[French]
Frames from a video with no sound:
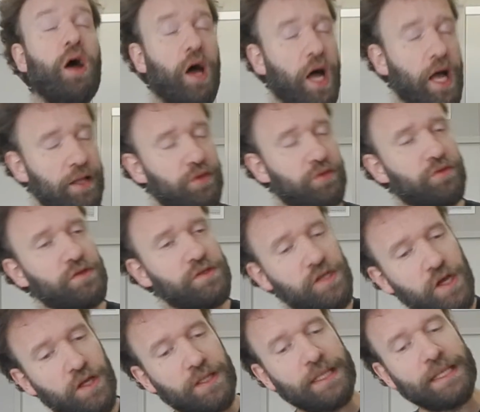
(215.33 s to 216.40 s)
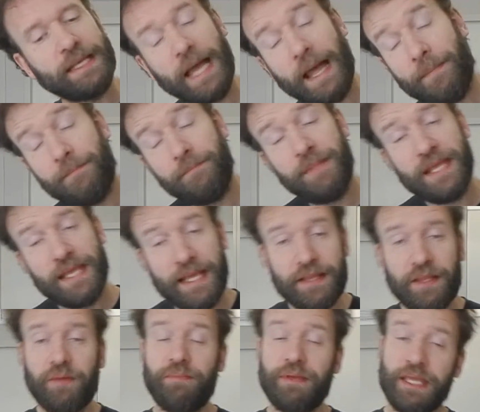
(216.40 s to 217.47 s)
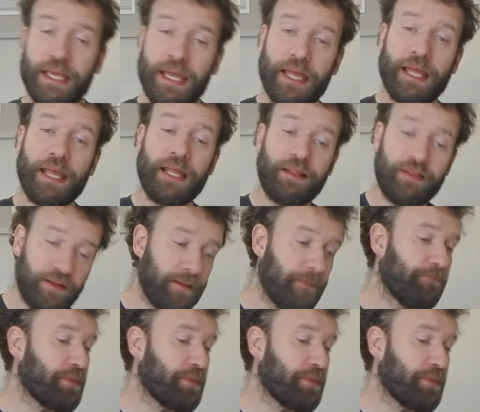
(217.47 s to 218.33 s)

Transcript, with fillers: As-tu sortiras, biquette à biquette